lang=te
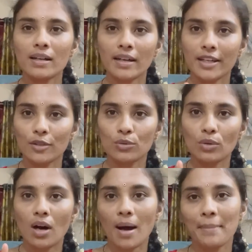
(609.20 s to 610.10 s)
నేను
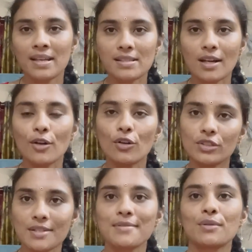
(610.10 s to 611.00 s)
అమెజాన్లో
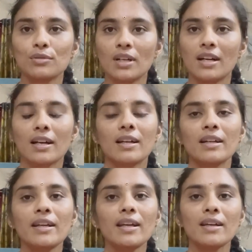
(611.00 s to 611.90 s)

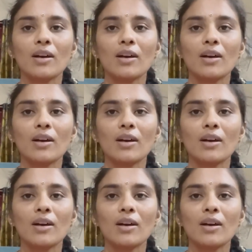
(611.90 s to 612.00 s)
తీసుకున్నానండి